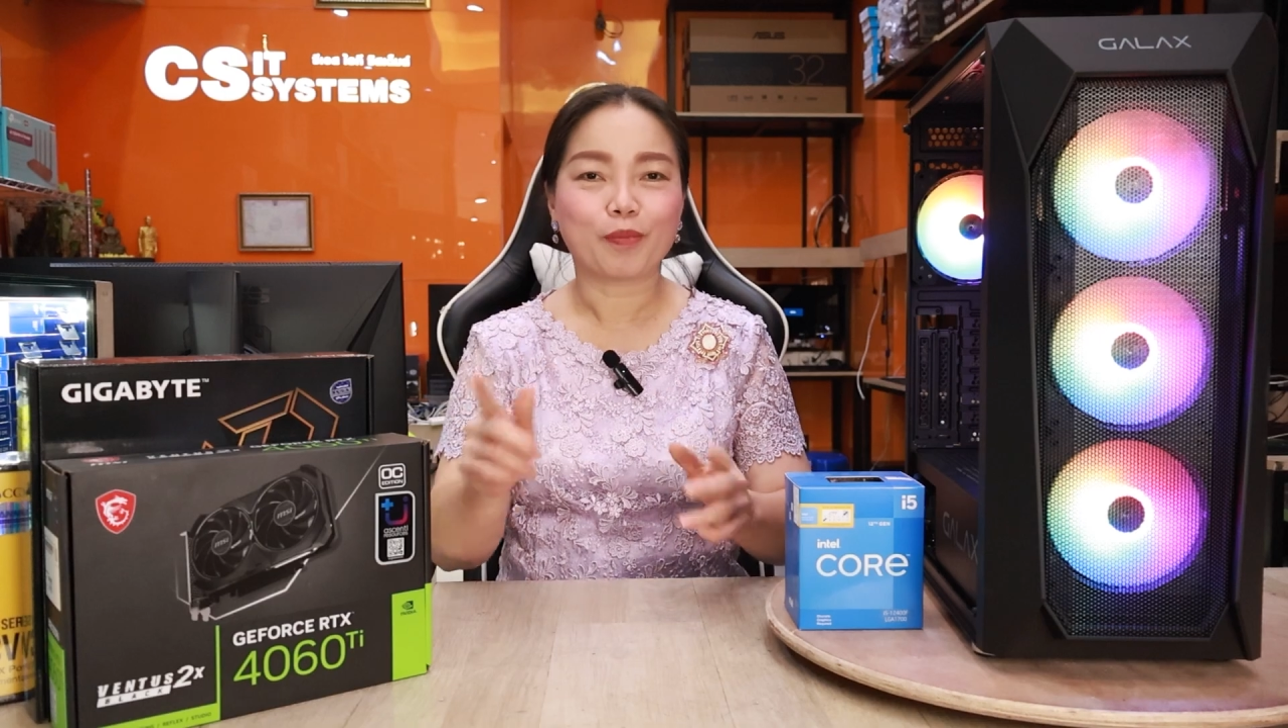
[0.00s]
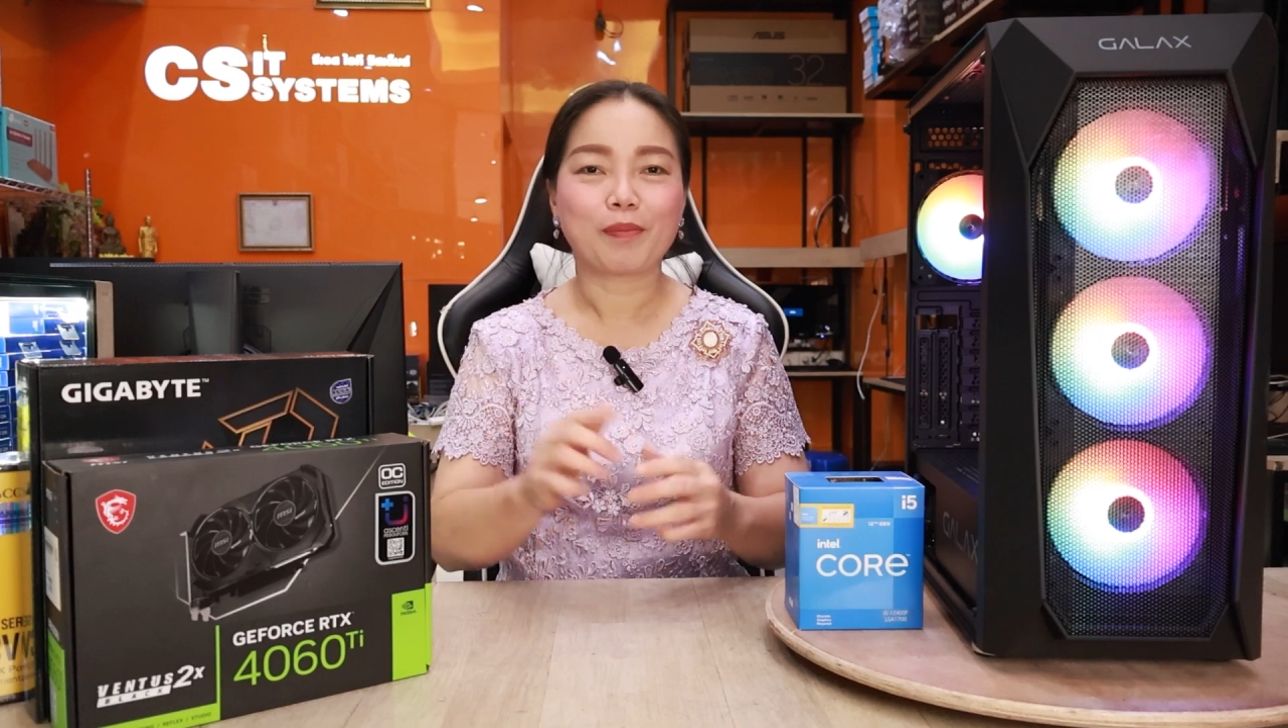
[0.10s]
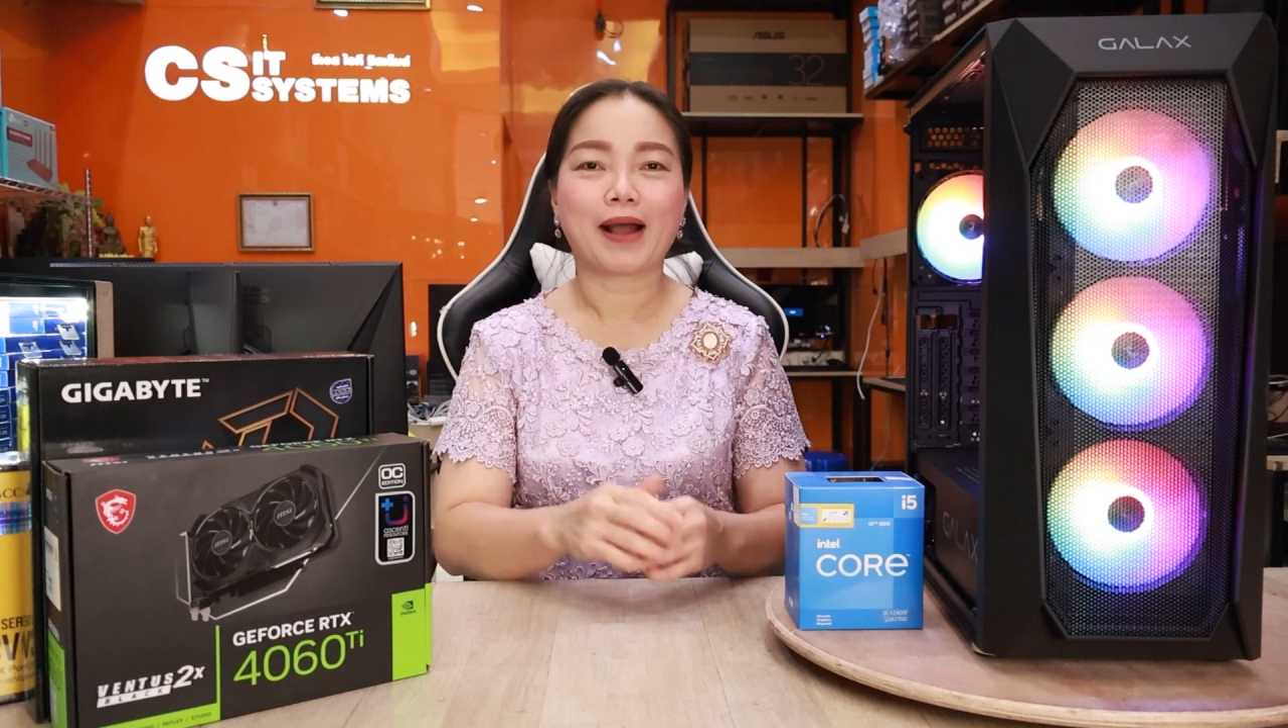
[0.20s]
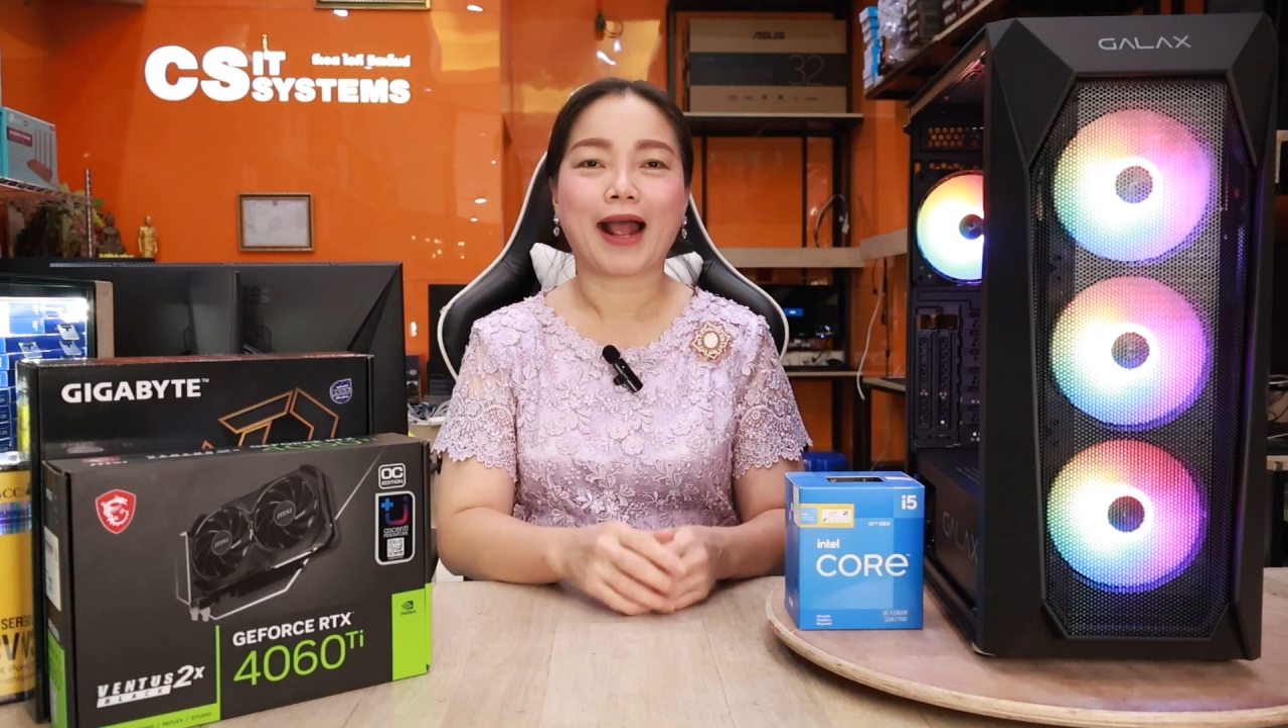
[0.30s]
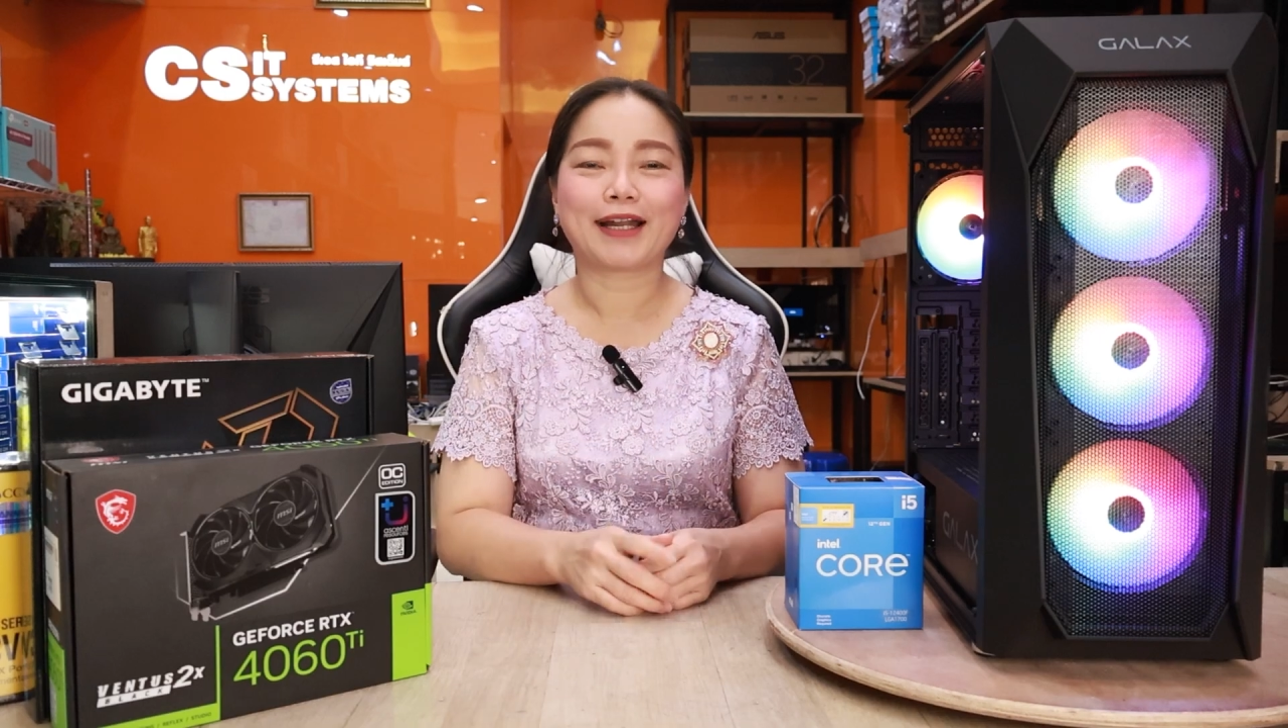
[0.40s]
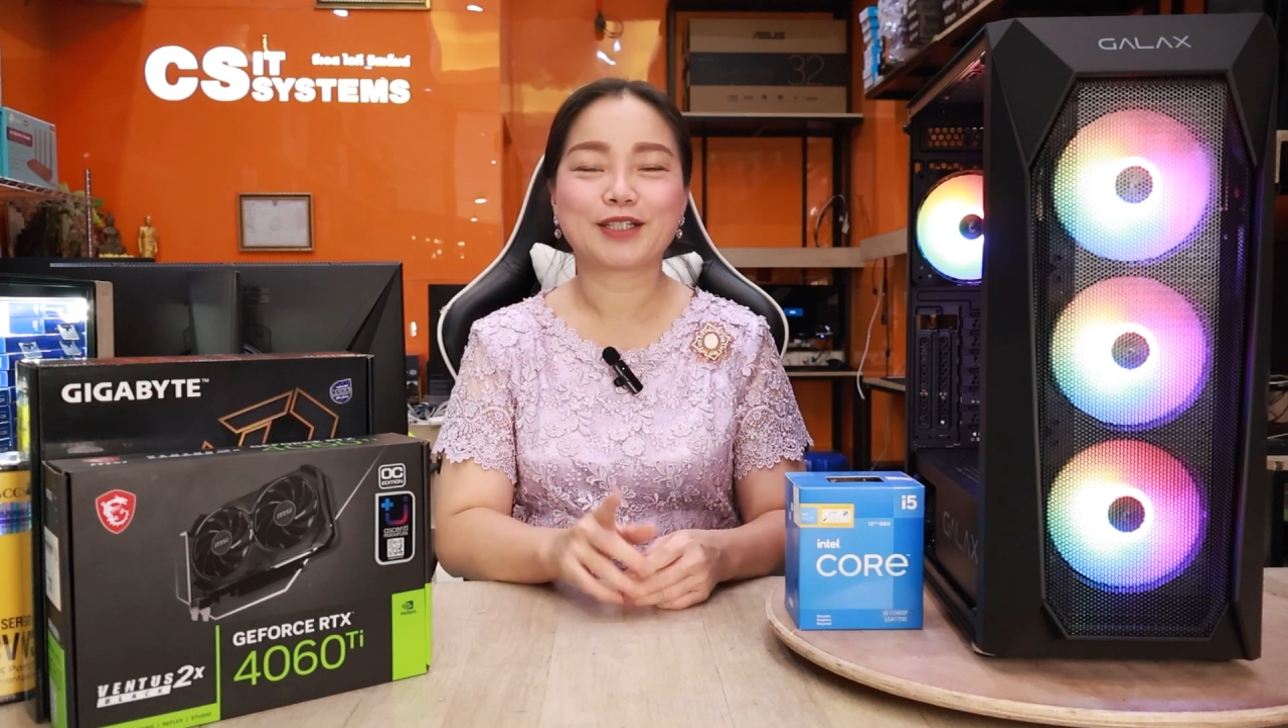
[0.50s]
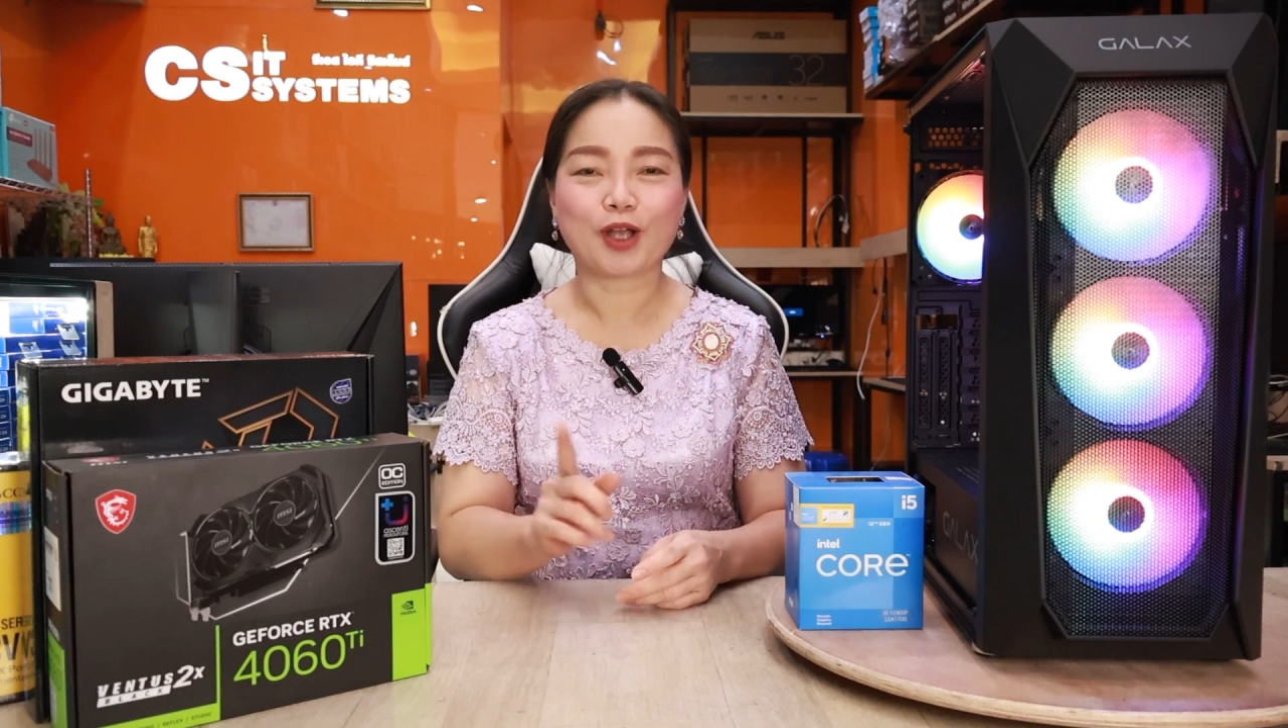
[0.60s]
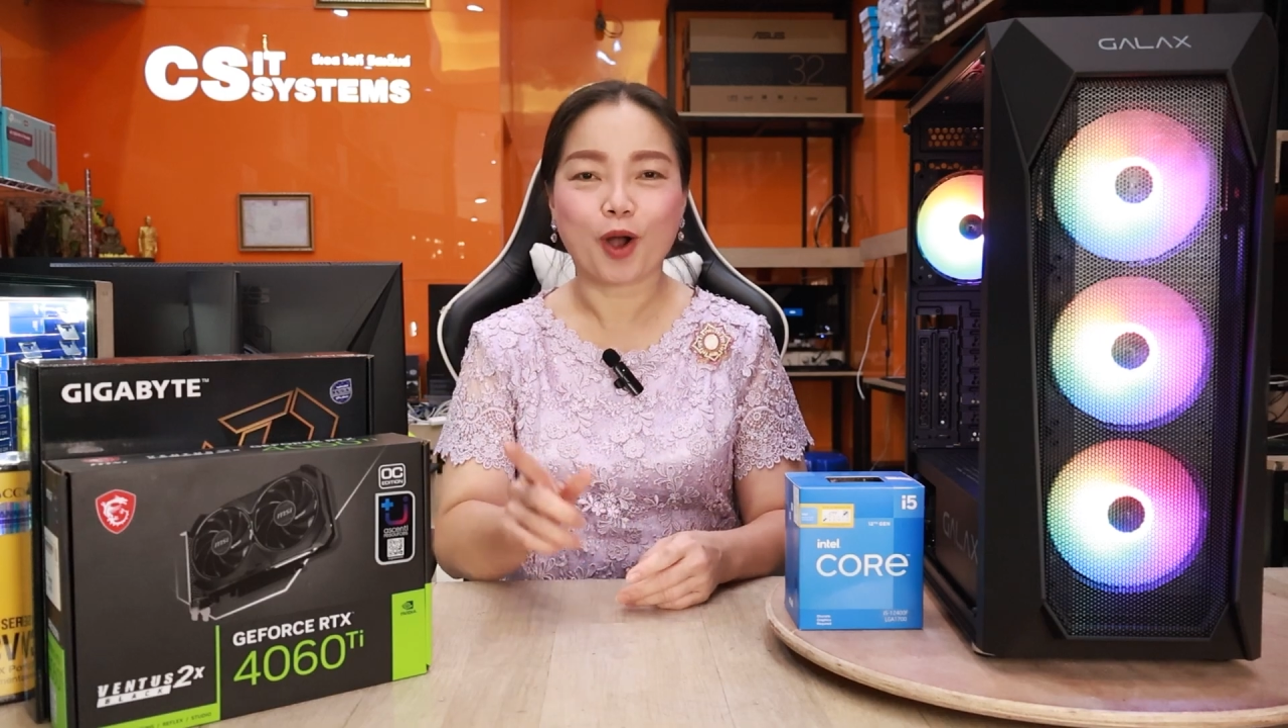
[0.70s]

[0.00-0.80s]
งบประมาณ